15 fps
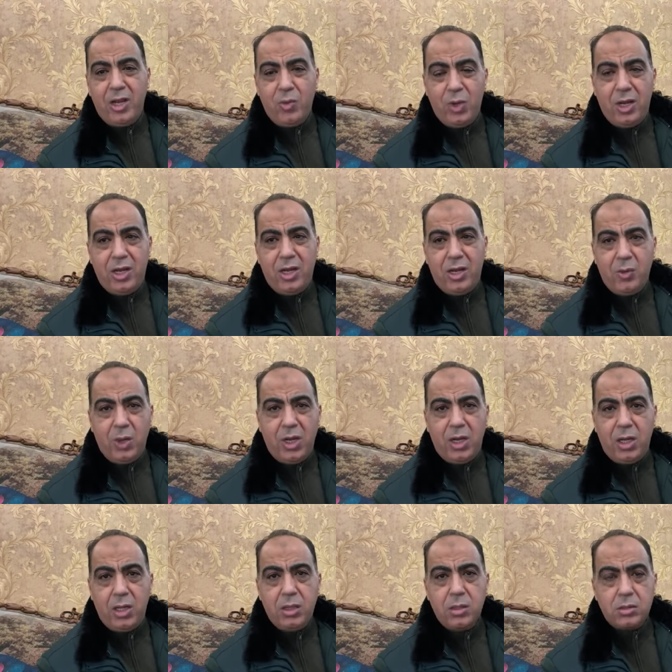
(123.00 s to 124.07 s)
واللي
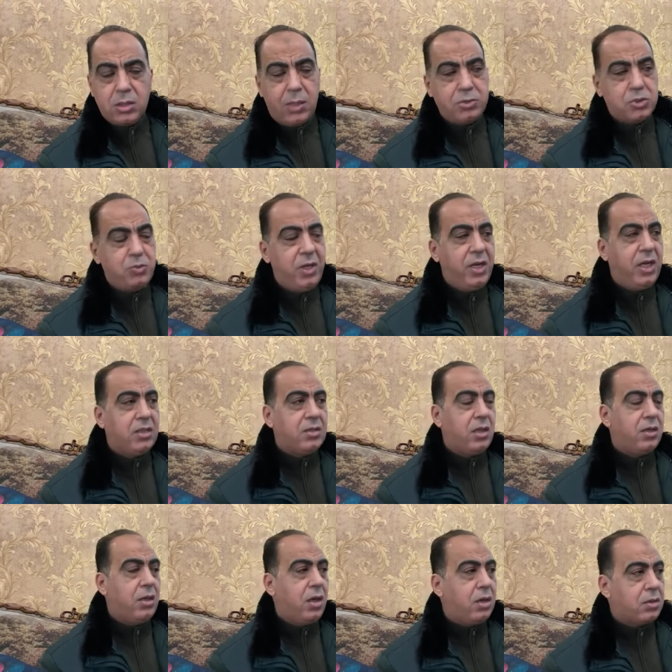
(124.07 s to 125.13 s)
واللي طب اشمعنى انت
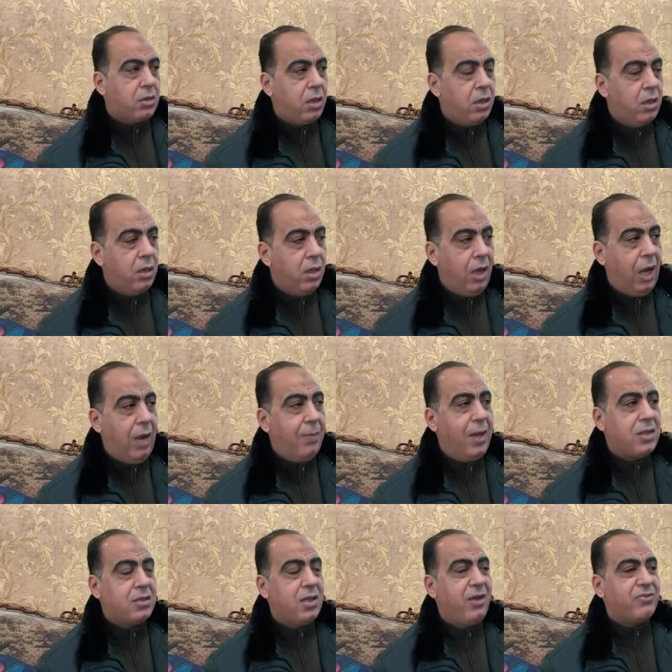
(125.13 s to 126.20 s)
النهارده
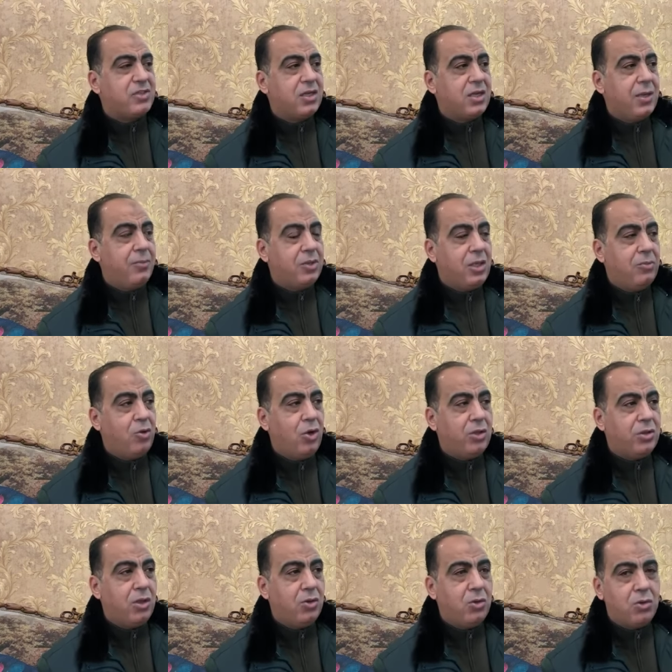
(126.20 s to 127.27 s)
عملت نفس اللي كانت بتعمله
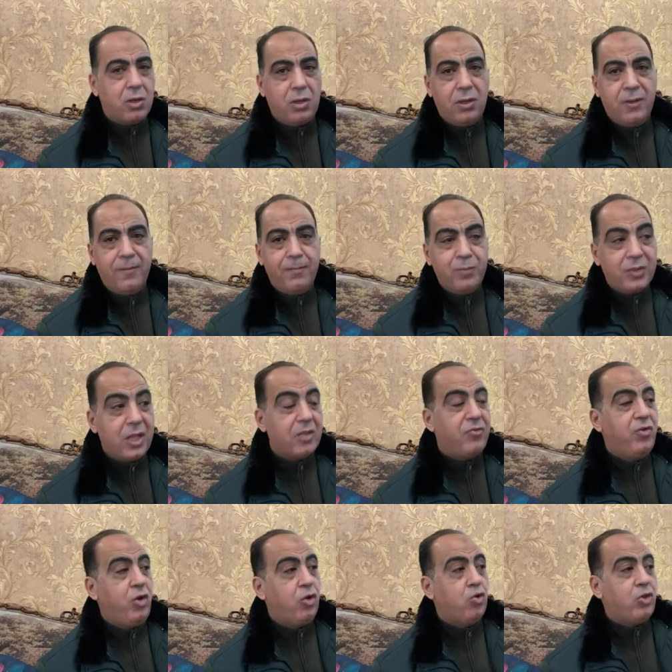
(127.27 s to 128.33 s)
الانديه الاخرى كانت
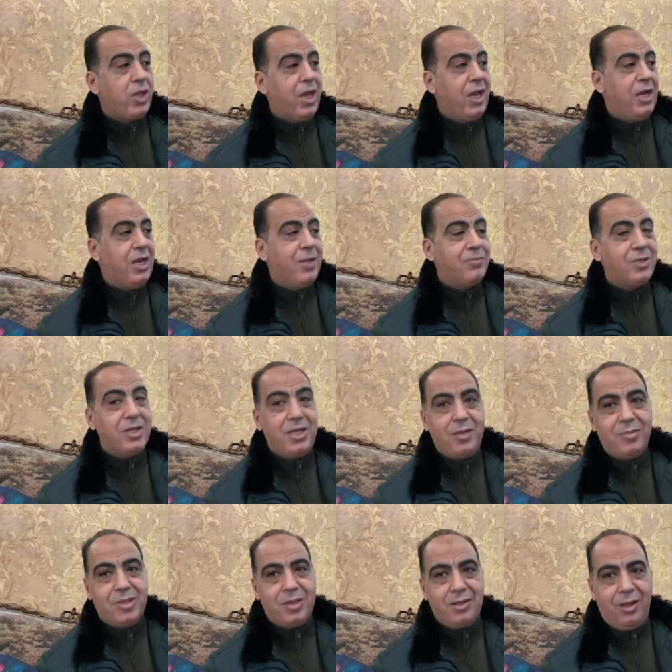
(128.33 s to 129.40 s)
في عروض خياليه بتيجي
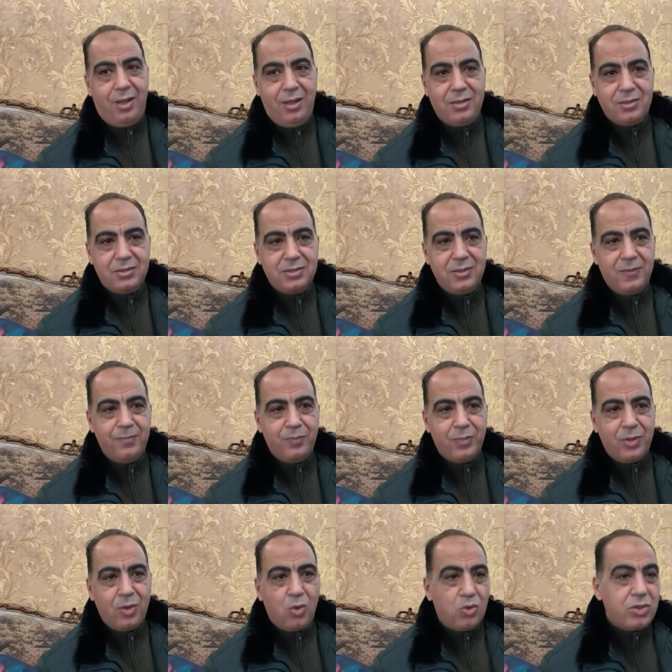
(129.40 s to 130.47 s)
لعماد النحاس
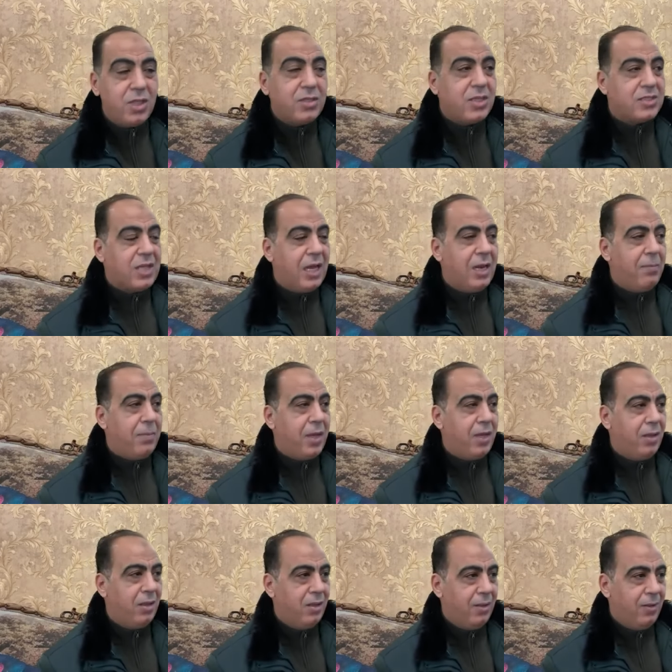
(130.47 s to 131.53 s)
كنت انت زعلان
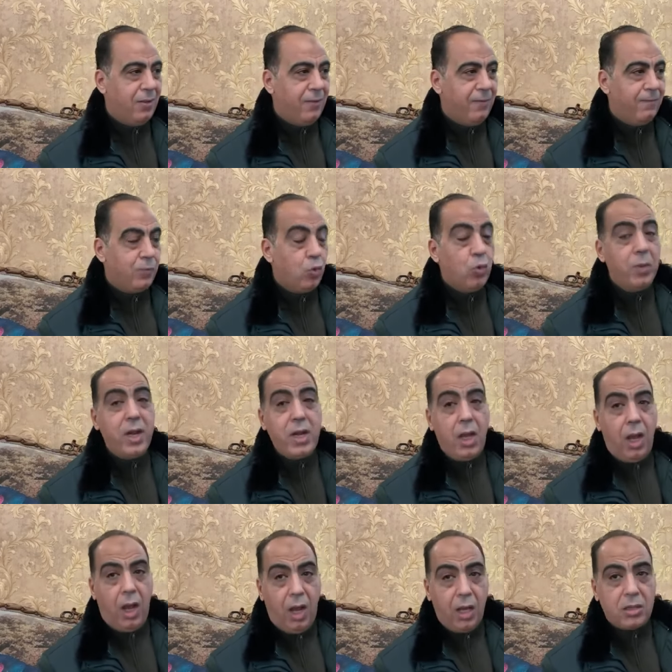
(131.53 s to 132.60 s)
منها ومنها
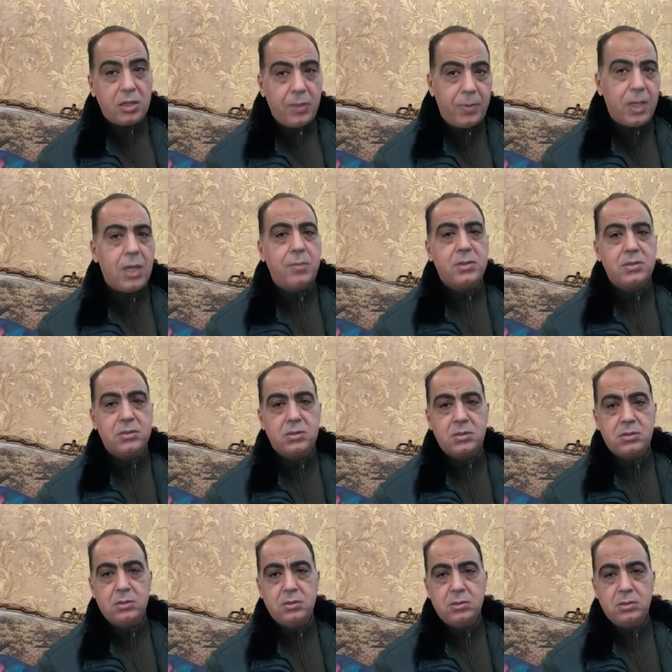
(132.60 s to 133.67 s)
عرض بيراميدز
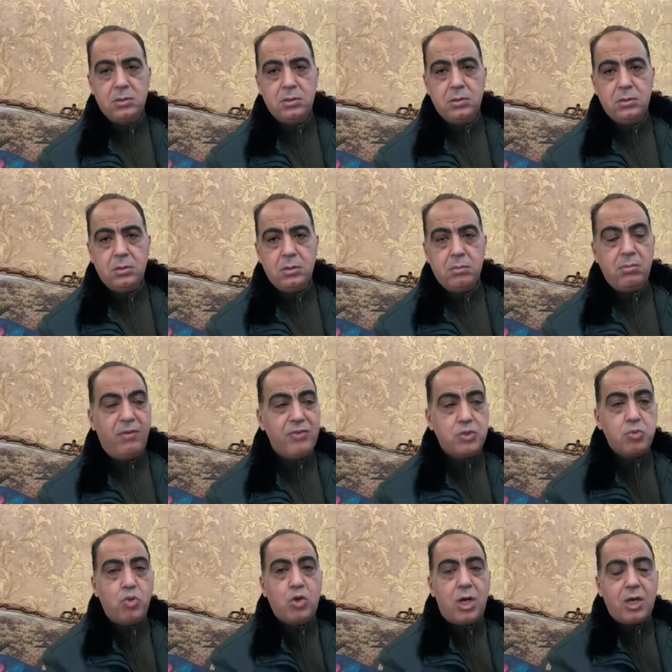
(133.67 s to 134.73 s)
مفيش
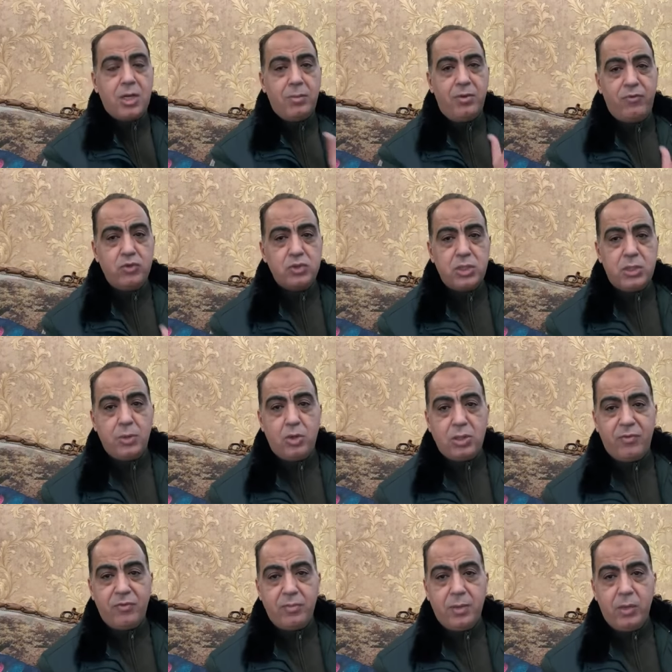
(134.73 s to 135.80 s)
مقارنه بالفلوس اللي
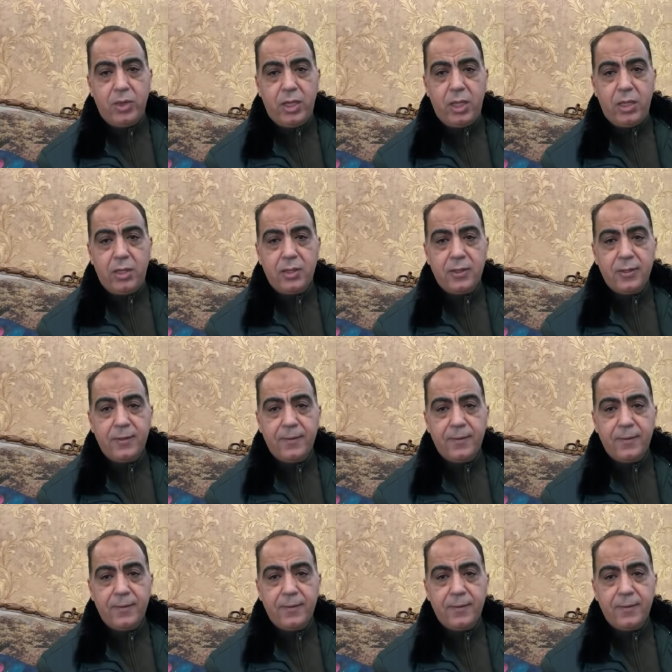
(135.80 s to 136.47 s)
بياخدها في المقاولين